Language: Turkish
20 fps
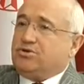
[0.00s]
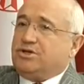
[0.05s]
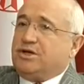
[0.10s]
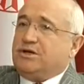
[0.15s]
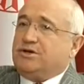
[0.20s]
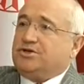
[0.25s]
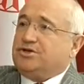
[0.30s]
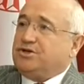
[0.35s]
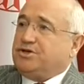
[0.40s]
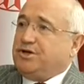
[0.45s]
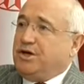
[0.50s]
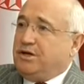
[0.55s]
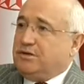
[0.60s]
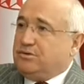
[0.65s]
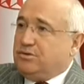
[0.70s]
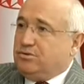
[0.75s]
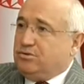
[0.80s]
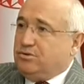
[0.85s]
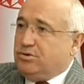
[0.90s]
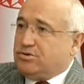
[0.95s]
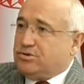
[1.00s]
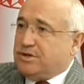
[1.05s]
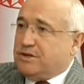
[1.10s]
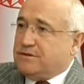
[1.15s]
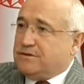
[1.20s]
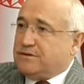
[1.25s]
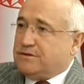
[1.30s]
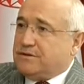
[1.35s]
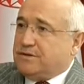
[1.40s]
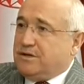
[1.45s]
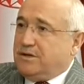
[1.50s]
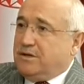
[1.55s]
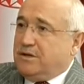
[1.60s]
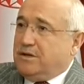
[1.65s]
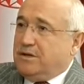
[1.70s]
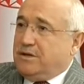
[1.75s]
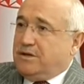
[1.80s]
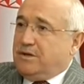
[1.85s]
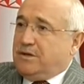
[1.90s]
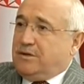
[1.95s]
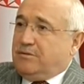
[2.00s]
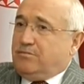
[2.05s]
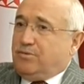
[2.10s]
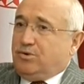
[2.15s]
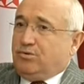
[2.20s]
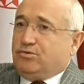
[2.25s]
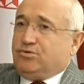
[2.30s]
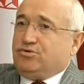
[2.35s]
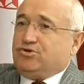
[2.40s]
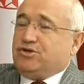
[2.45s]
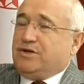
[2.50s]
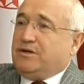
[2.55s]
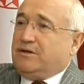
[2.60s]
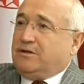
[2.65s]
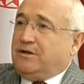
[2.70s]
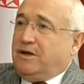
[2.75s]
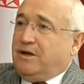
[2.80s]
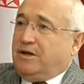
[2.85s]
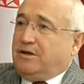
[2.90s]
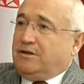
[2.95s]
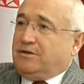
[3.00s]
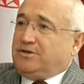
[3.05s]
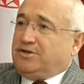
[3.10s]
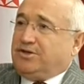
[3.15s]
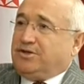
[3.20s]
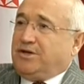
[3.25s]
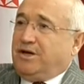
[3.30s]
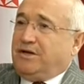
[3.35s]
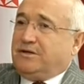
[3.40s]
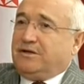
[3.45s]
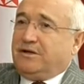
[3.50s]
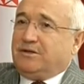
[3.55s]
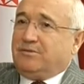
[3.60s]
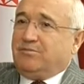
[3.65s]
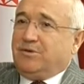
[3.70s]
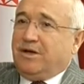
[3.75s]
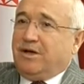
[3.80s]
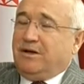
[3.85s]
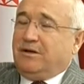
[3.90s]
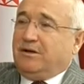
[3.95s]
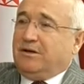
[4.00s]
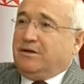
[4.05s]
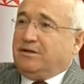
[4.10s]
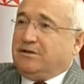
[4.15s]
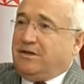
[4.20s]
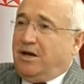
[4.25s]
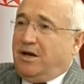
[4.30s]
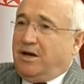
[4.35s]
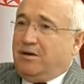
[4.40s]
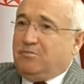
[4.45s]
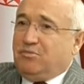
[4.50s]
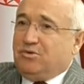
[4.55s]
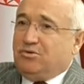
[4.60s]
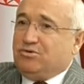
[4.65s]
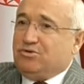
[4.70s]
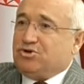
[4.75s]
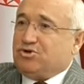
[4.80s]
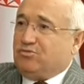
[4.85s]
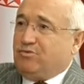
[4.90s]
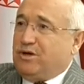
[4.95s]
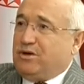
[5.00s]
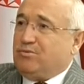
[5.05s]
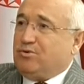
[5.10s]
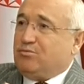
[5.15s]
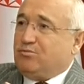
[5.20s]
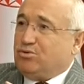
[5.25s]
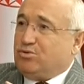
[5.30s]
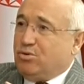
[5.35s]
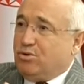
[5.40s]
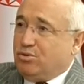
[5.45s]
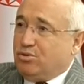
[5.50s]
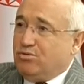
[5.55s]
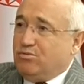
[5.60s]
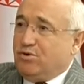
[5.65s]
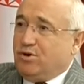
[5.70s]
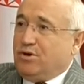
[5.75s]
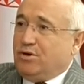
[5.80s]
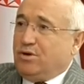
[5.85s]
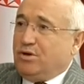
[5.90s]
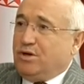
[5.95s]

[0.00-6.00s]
sene şikayet ediyorsanız bir 30 sene daha şikayet etmeye tahammülünüz var mı? Bu doğru mu?